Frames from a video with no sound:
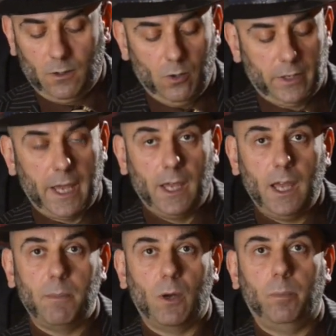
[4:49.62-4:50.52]
Ok,
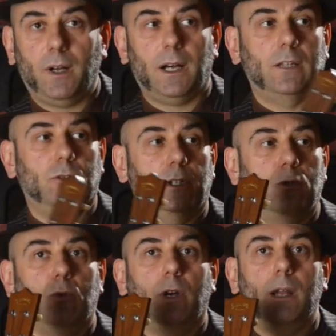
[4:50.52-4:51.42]
E abbiamo parlato degli
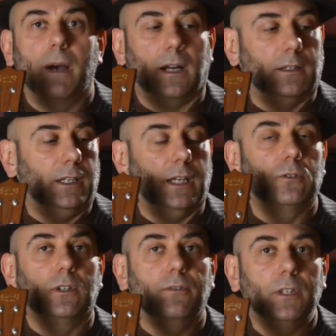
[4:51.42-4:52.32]
ukulele Martin che
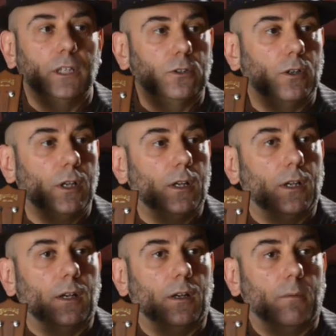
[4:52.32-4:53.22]
hanno definito,
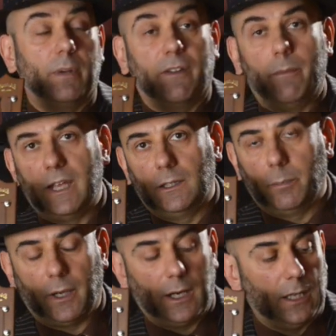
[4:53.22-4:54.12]
eh, brevemente
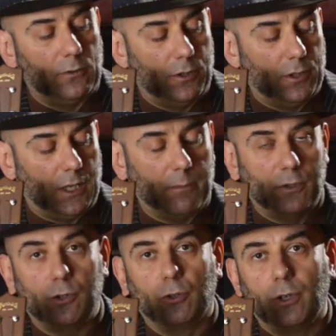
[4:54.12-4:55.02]
parlato, ci, sarebbe,
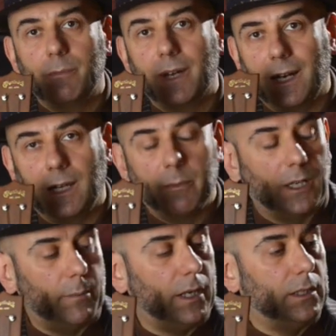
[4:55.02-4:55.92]
ci, sono libri e libri
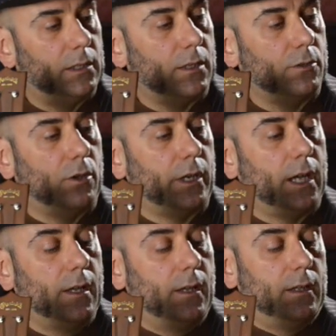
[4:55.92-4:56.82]
che parlano della storia,
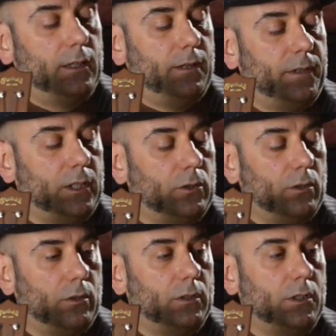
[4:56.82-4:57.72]

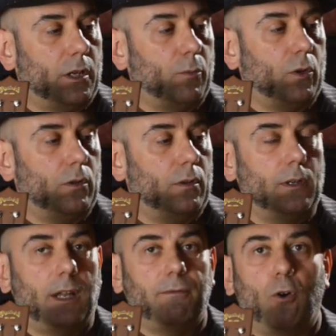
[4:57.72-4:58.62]
definito diciamo,
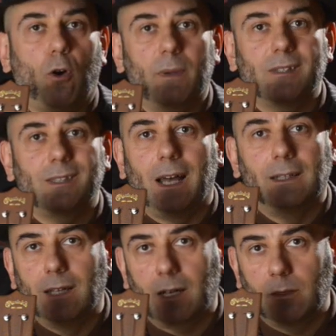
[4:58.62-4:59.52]
la forma
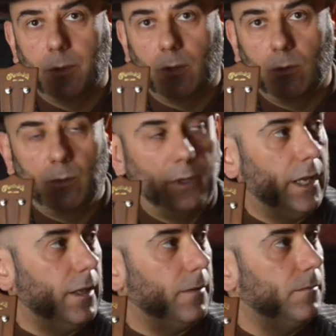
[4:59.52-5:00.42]
standard per
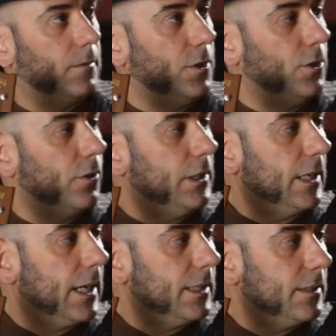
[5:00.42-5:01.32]
l'ukulele. Signorina,
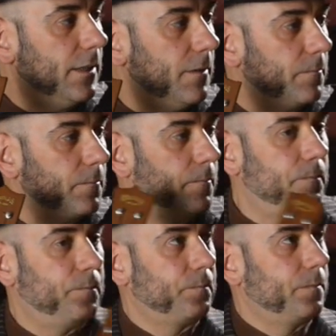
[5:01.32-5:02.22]
grazie.
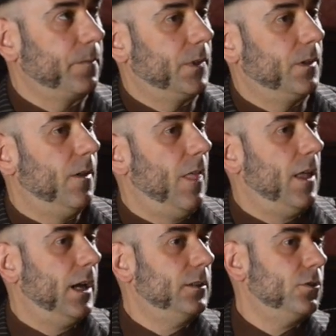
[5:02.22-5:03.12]

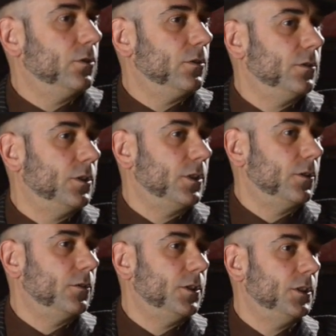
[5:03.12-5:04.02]
Adesso, se sei così